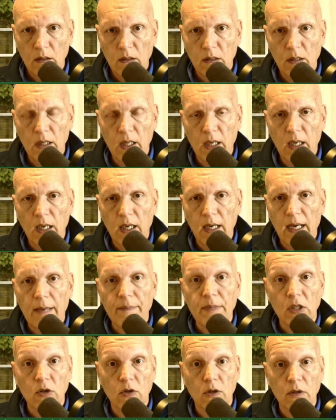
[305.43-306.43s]
de la
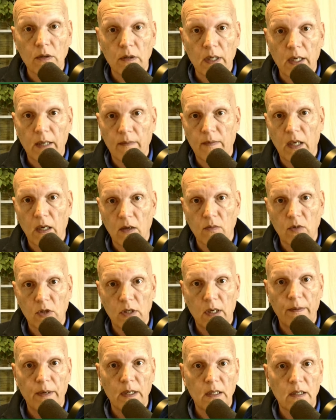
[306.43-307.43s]
mitocondria, que como
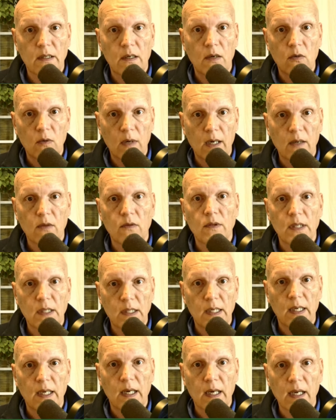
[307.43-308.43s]
sabéis es el lugar donde
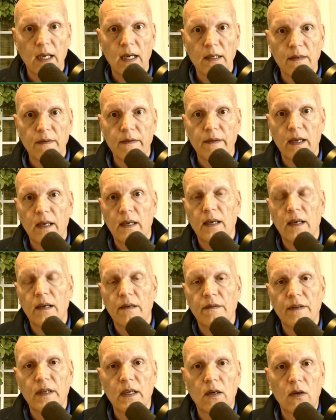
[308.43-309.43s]
se realiza
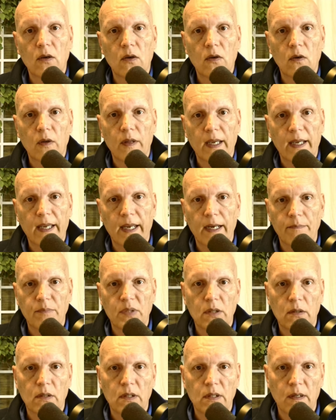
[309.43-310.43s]
el ciclo de
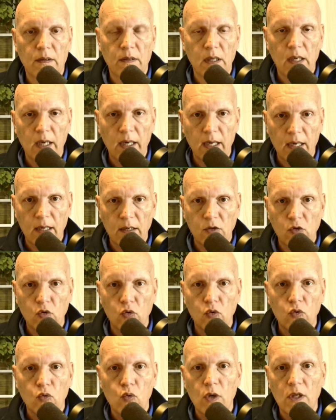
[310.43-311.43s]
Krebs. Es decir, eran
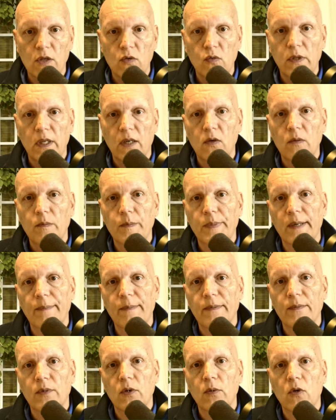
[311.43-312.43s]
estructuras ultra
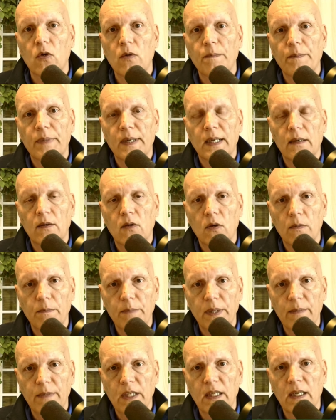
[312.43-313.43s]

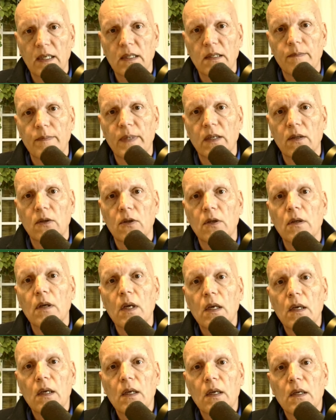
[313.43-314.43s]
comprimidas perdón,
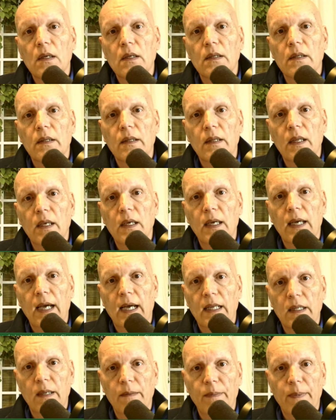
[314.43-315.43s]
de
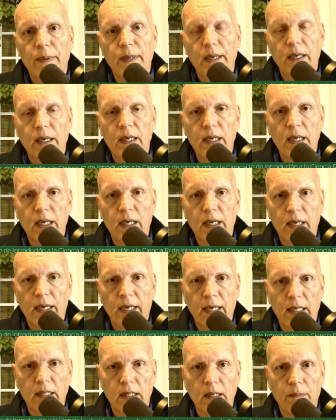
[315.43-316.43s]
ATP y
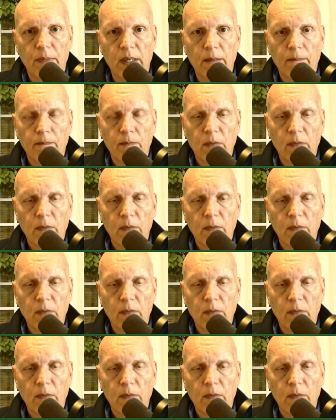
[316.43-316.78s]
GATP.